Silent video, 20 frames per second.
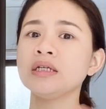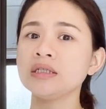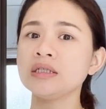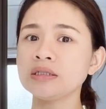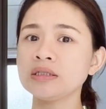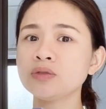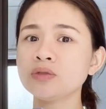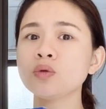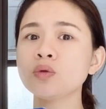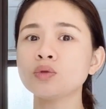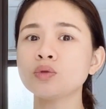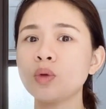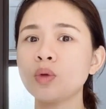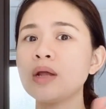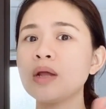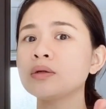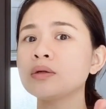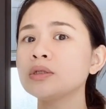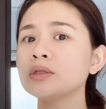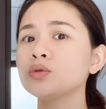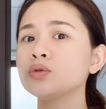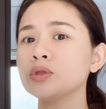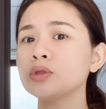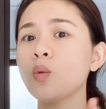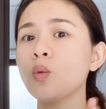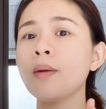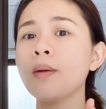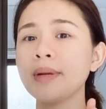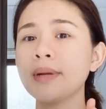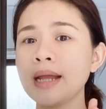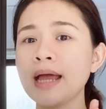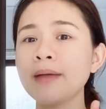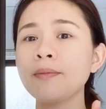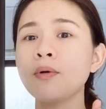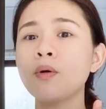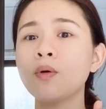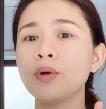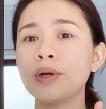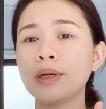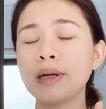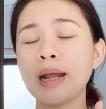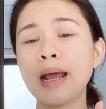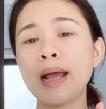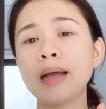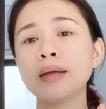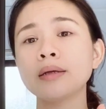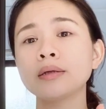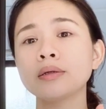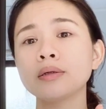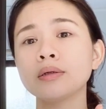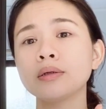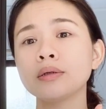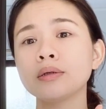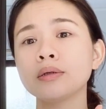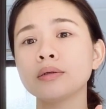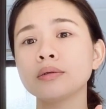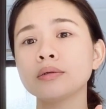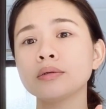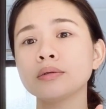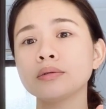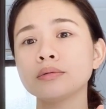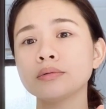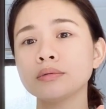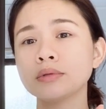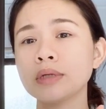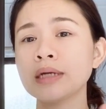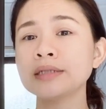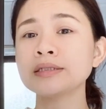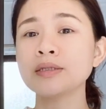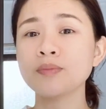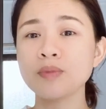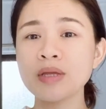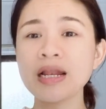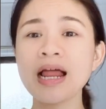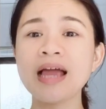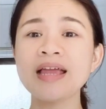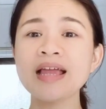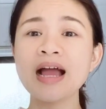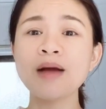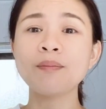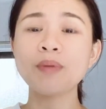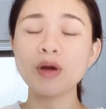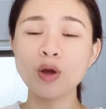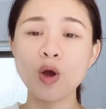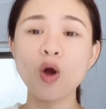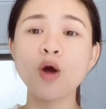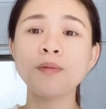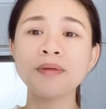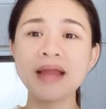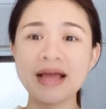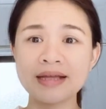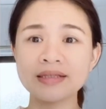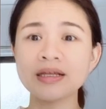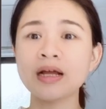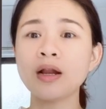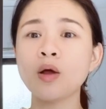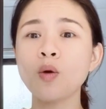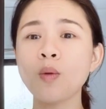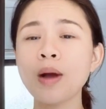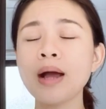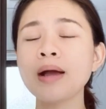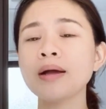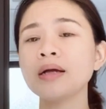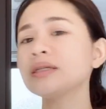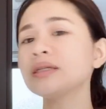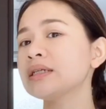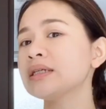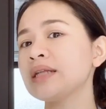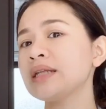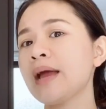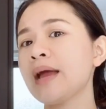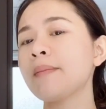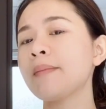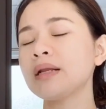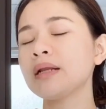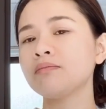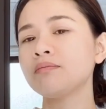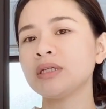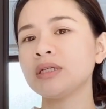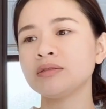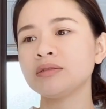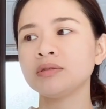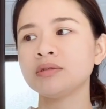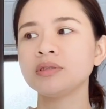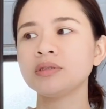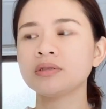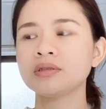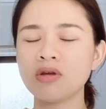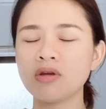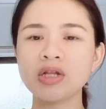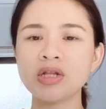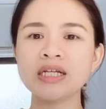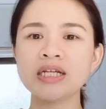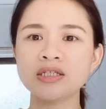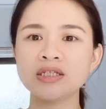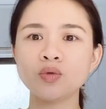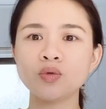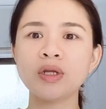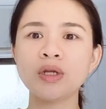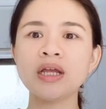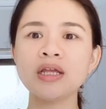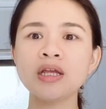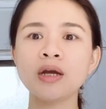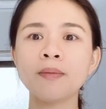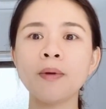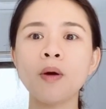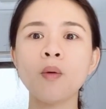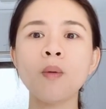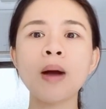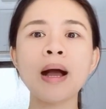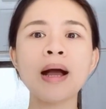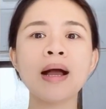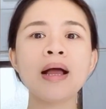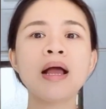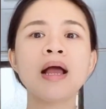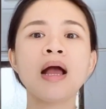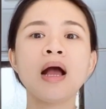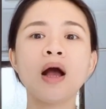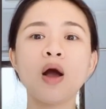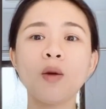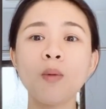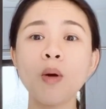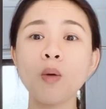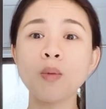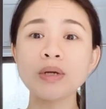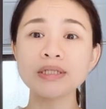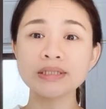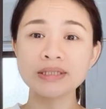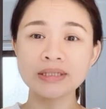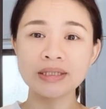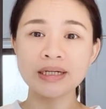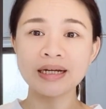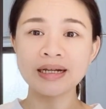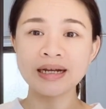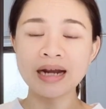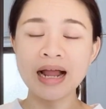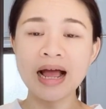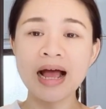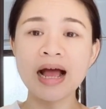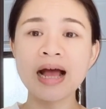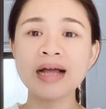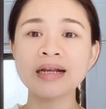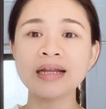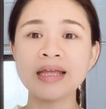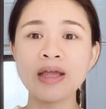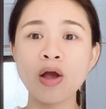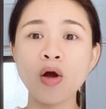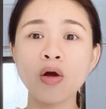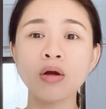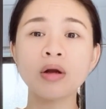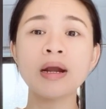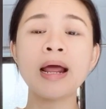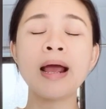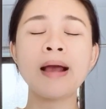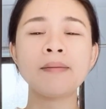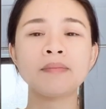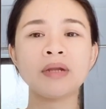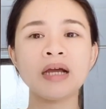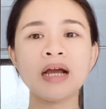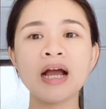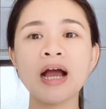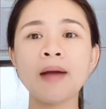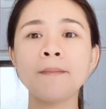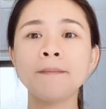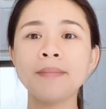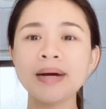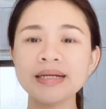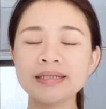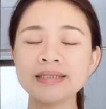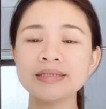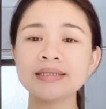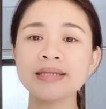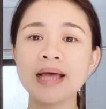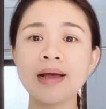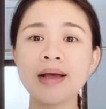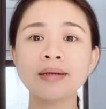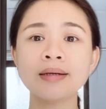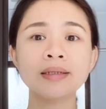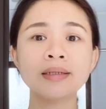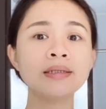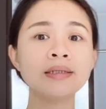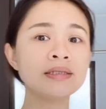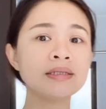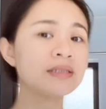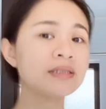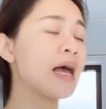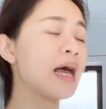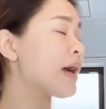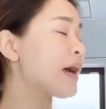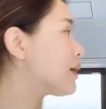ส่วนตัวเราคือรู้สึกว่ามันได้ผลนะ อาจจะมีหลายอย่างประกอบแหละแต่ว่าเอออันเนี้ยมันมันก็น่าจะช่วยได้เยอะ เพราะว่าเขาบอกว่าเชื้อราในห้องน้ำนะคะ มันจะเกิดจาก